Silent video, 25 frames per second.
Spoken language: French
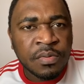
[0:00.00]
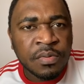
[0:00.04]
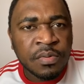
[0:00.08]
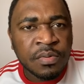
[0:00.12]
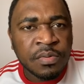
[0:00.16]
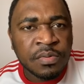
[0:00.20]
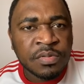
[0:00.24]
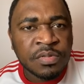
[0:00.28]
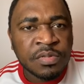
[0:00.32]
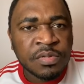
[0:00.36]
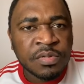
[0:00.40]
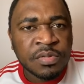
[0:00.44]

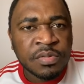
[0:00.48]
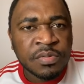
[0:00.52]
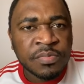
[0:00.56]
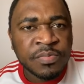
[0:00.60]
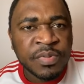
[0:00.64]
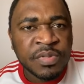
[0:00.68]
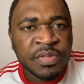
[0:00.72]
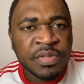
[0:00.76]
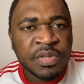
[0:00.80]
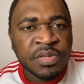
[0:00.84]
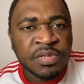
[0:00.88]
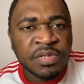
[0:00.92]
Oh,
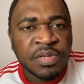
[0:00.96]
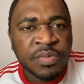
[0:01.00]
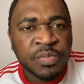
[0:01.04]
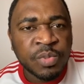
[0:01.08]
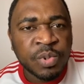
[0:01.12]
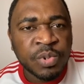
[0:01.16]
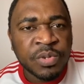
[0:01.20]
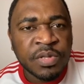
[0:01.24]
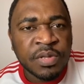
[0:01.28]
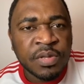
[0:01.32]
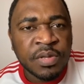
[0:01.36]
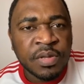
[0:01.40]
peut-être j'ai
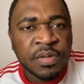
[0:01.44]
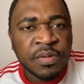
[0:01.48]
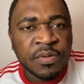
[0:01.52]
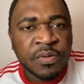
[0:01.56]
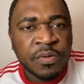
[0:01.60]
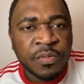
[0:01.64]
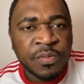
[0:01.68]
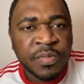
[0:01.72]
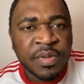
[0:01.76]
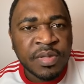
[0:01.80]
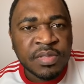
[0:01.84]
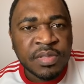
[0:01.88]
bloqué un
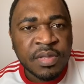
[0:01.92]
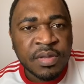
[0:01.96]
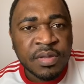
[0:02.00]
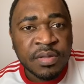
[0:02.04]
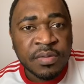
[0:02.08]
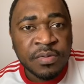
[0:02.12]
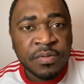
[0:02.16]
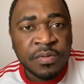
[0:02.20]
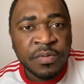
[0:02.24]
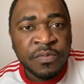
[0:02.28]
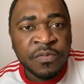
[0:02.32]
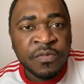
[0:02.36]

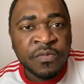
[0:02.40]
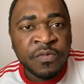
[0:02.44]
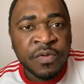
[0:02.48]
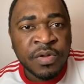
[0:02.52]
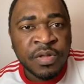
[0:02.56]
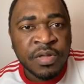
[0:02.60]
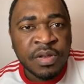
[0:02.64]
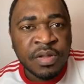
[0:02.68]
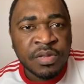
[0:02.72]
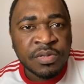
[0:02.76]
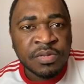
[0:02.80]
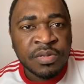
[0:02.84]
combattant. Comme vous
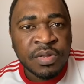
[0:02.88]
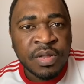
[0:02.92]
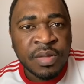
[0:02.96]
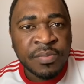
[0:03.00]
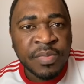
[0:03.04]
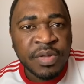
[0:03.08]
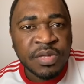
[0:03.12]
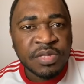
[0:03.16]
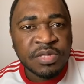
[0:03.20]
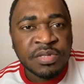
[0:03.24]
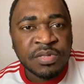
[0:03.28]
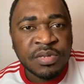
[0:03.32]
voyez la,
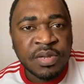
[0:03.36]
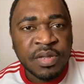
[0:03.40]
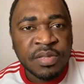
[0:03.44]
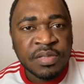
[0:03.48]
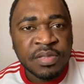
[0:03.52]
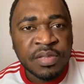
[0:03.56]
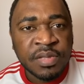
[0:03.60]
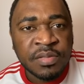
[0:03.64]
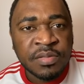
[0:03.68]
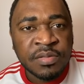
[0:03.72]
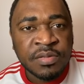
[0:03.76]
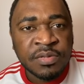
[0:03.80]
magie là.
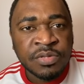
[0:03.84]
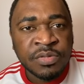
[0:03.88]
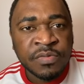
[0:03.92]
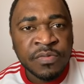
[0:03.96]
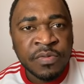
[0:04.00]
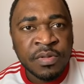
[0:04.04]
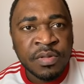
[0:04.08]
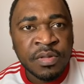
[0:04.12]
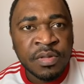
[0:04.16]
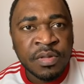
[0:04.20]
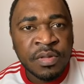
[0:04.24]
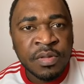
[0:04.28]
Attendez, je
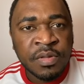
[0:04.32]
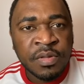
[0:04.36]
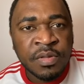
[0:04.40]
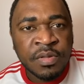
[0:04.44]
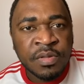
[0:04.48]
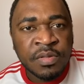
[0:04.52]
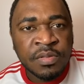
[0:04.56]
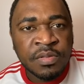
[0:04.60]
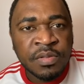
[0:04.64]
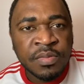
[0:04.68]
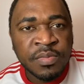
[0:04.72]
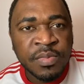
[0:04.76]
vais
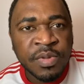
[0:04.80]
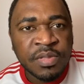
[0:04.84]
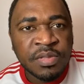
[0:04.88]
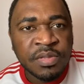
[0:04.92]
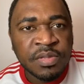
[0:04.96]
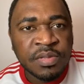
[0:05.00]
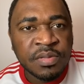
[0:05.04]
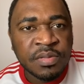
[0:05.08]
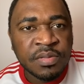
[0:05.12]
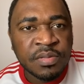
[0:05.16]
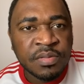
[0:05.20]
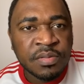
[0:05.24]

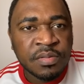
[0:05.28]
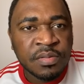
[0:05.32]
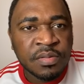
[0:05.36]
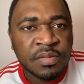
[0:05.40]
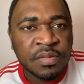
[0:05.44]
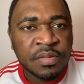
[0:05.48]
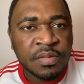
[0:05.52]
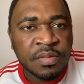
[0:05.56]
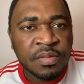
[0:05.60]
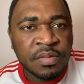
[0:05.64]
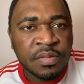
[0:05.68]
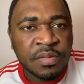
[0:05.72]
demander...
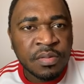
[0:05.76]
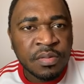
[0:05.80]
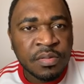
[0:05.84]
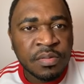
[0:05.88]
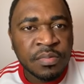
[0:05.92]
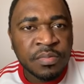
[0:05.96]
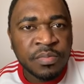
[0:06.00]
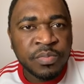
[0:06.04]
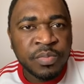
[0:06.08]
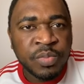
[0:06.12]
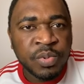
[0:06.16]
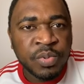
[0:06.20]

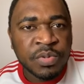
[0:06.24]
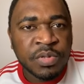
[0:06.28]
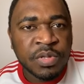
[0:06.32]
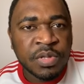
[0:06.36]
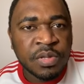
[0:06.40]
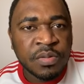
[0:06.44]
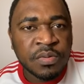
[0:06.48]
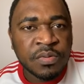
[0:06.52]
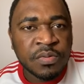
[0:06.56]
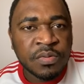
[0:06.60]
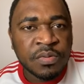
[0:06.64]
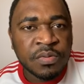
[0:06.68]

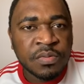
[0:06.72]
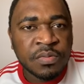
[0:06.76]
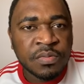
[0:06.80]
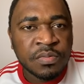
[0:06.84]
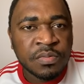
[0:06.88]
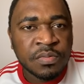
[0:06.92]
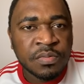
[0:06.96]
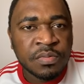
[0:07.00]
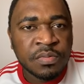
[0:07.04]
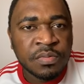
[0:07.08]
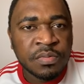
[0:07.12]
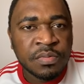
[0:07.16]
Bloquer encore.